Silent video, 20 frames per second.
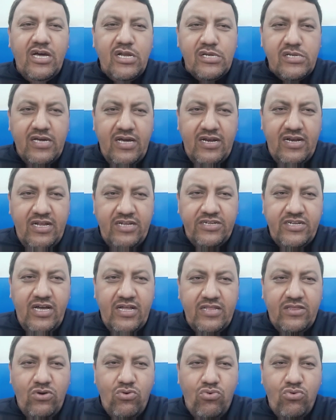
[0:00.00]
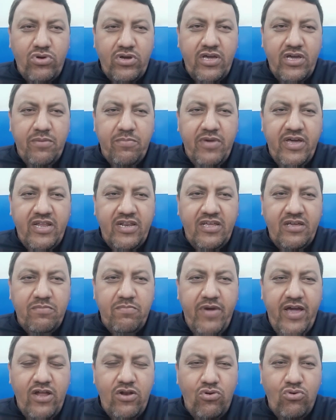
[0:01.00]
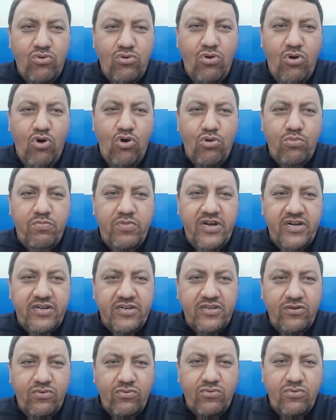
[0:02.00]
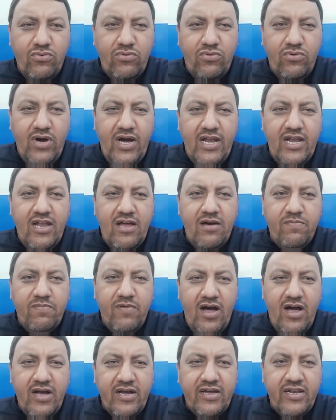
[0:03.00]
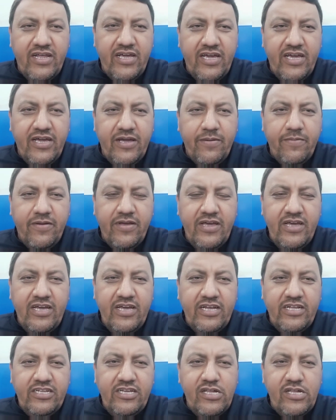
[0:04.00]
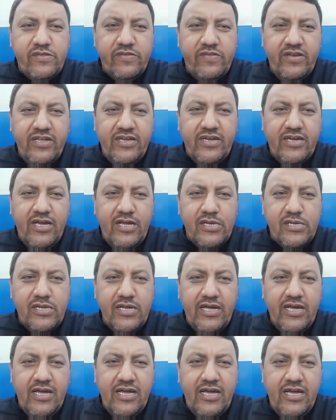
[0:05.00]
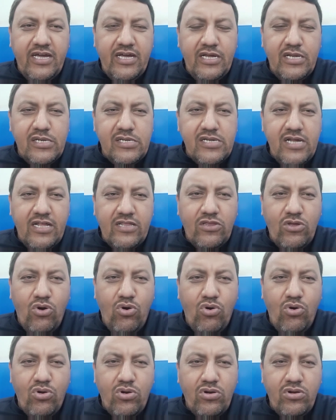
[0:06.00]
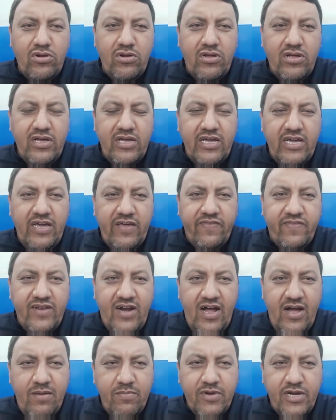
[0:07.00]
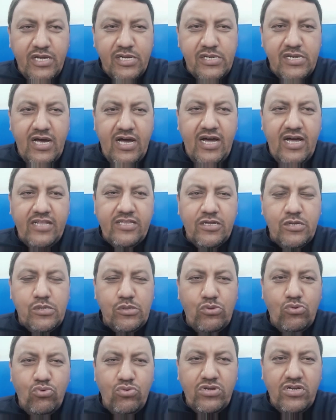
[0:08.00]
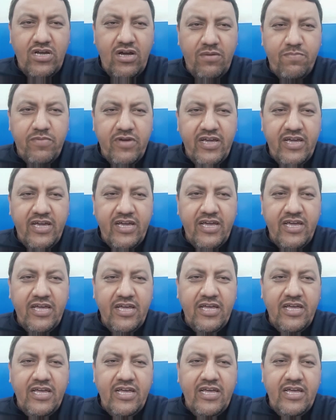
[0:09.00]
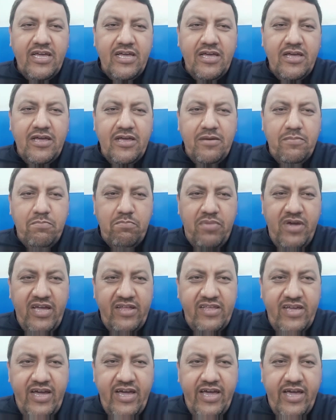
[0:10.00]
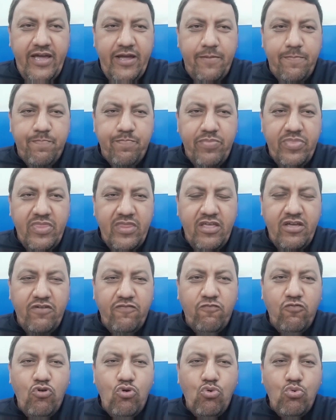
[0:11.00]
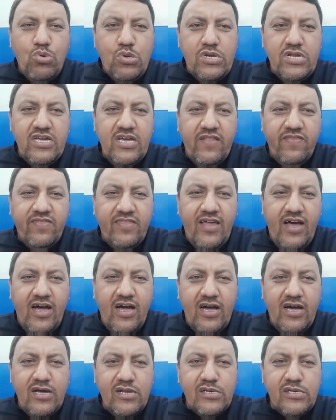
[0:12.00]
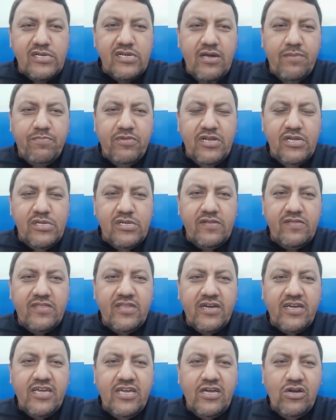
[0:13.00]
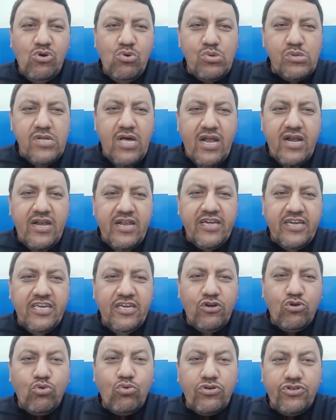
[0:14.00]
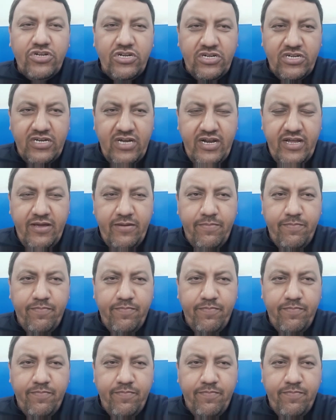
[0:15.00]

अर्ज़ करना चाहता हूँ कि मेरी बहनों और बेटियों को अल्लाह पाक ने इस तरीके से इज़्ज़त और एहतराम के साथ इस दुनिया पे भेजा है वो उसी अंदाज से अपनी ज़िंदगी गुजारने की कोशिश करें